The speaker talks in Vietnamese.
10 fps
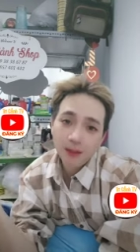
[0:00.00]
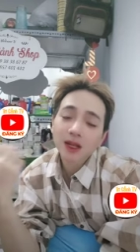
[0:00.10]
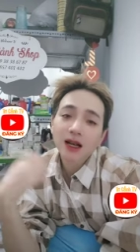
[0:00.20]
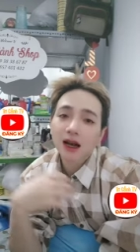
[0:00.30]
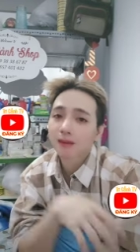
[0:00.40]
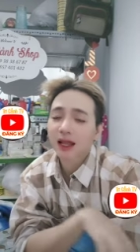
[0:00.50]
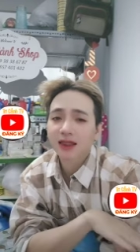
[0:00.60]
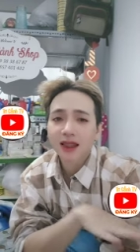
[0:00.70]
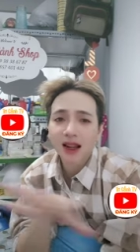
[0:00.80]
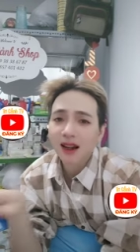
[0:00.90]
kiếm cơm
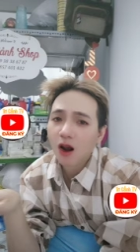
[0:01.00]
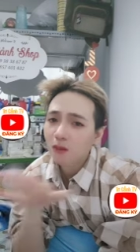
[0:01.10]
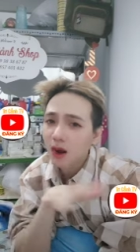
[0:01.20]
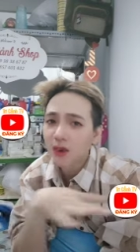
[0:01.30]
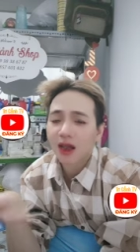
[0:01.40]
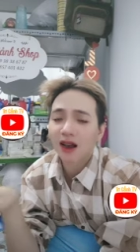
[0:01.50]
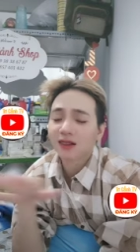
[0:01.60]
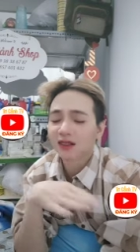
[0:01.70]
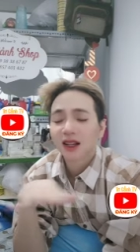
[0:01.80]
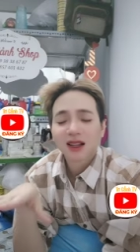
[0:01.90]
là chiếc cảnh không bao
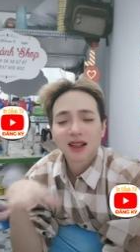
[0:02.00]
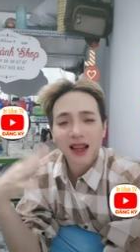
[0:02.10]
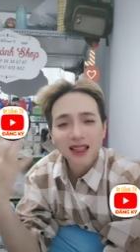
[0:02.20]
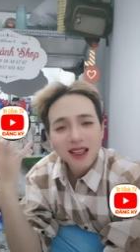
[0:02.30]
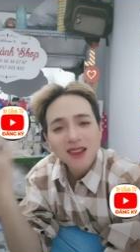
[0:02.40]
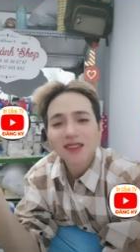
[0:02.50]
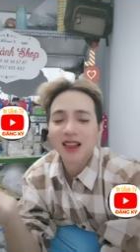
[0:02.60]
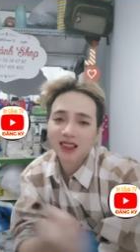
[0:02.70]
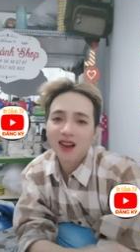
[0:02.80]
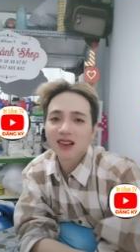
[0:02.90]
giờ nghĩ tới cái
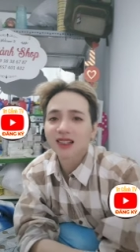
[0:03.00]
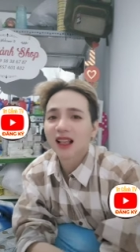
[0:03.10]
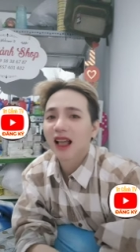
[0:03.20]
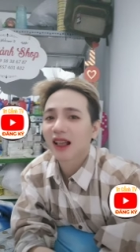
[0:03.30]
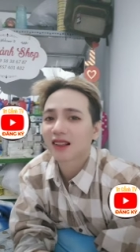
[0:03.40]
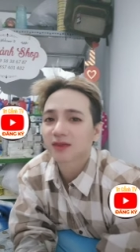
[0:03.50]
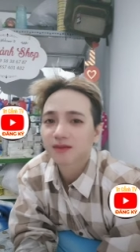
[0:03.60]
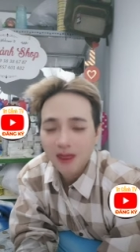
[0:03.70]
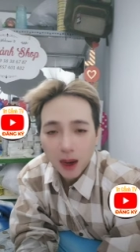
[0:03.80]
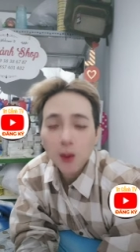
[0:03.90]
việc cho người ta
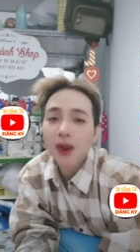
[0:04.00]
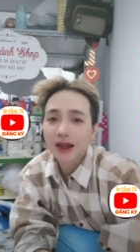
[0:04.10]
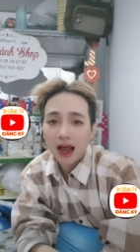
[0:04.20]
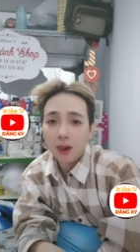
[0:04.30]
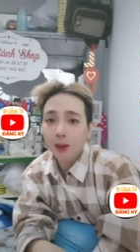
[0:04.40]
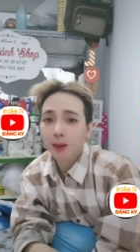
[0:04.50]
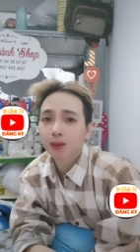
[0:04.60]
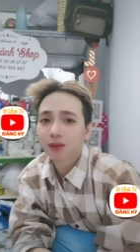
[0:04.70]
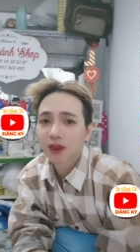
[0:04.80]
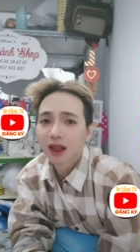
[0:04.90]
bản quyền đâu
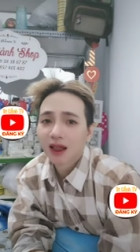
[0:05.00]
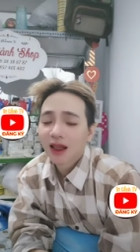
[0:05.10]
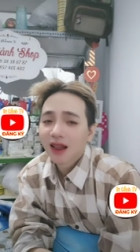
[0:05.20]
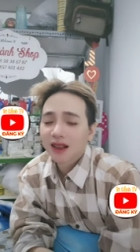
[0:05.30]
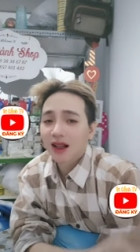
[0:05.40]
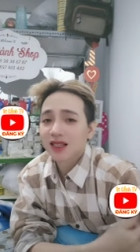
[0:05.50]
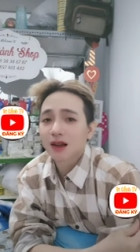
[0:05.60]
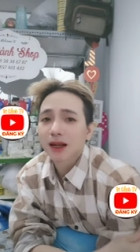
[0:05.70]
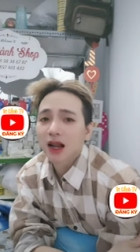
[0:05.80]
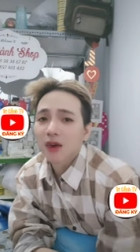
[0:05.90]
thật
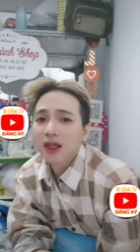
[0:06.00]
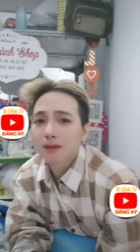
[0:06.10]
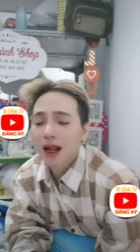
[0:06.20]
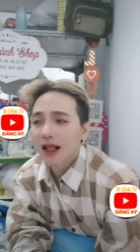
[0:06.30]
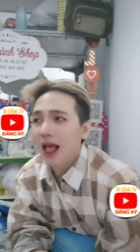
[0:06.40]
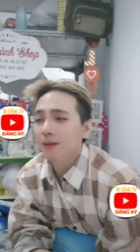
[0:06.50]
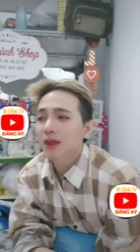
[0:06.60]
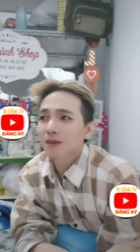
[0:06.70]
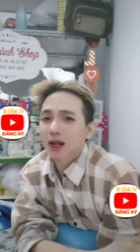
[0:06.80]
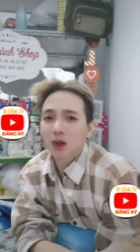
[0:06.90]
sự mà nói thì mình
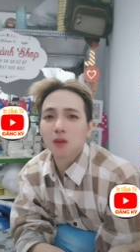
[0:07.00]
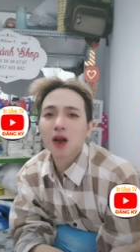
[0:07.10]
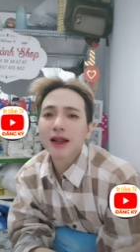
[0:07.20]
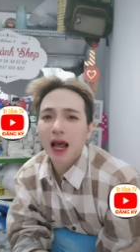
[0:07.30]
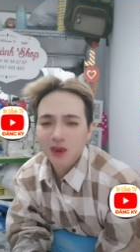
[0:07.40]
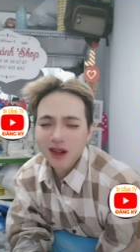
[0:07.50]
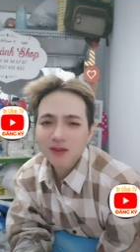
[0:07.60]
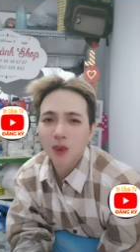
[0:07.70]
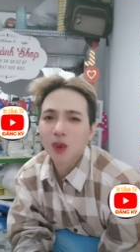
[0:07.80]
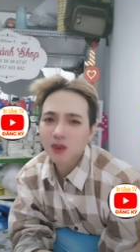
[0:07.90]
làm gì mình cũng có đạo
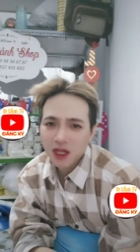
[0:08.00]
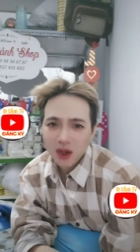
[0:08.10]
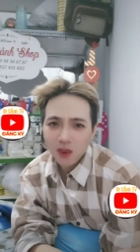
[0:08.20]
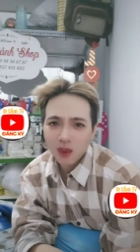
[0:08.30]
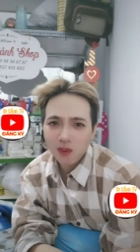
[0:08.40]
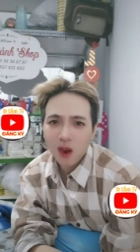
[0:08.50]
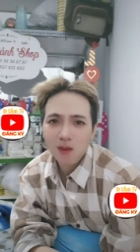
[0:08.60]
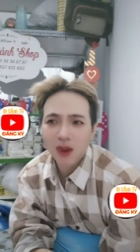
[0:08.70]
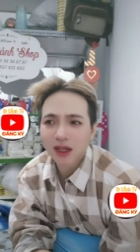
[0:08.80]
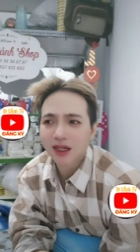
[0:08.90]
đức một chút xíu đúng
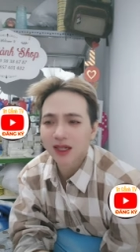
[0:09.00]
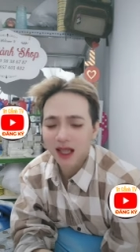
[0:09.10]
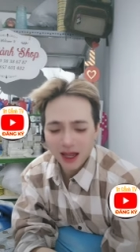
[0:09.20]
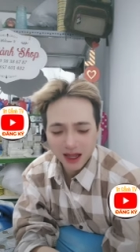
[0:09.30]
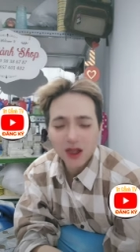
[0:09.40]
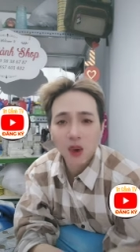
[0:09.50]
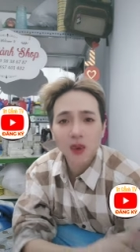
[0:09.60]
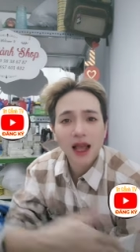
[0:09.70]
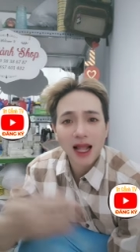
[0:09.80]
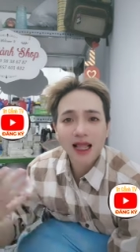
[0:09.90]
không mọi người thì ví
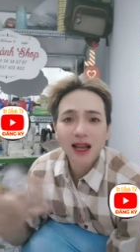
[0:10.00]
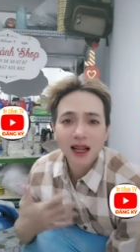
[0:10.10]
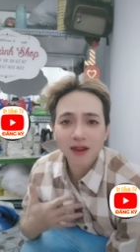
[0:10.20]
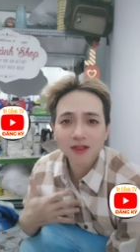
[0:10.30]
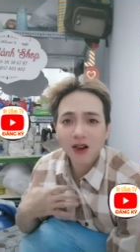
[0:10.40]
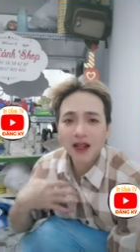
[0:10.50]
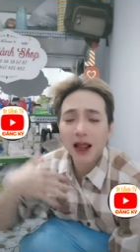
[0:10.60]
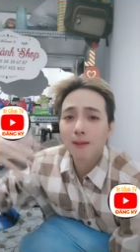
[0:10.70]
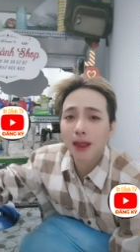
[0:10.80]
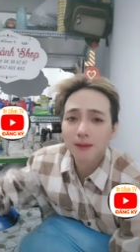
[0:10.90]
dụ như ảnh lên ảnh phót
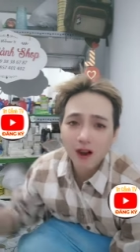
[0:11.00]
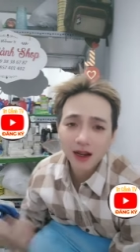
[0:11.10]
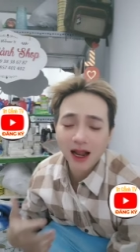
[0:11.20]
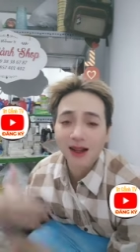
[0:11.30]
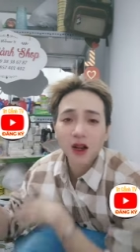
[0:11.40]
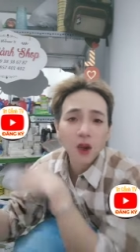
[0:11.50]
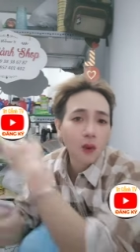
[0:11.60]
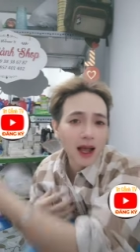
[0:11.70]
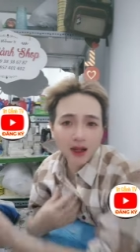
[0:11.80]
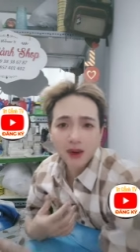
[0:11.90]
em em phót ảnh
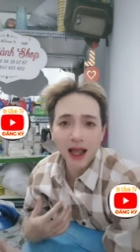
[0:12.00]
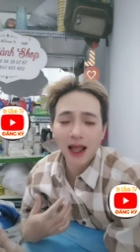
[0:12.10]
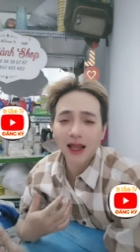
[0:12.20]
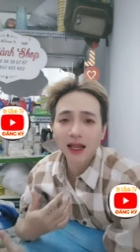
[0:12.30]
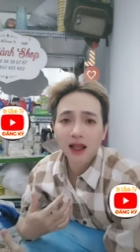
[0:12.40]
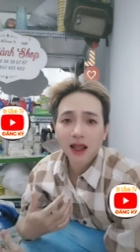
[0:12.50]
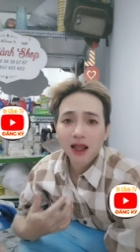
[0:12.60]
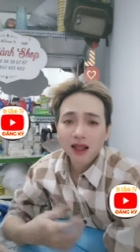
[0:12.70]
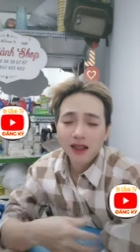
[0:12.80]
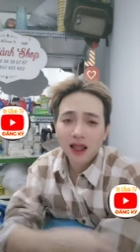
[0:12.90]
nói qua nói lại
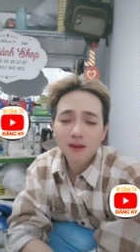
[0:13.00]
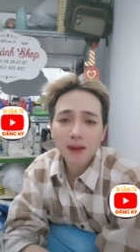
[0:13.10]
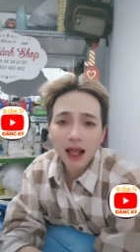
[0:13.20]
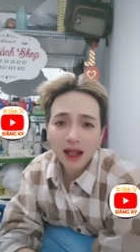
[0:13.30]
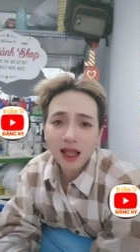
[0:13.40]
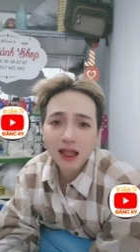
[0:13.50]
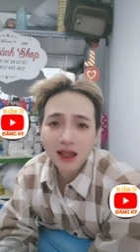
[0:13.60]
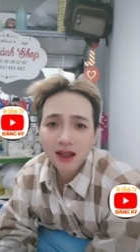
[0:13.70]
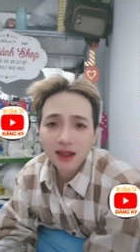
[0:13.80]
thì mắc cái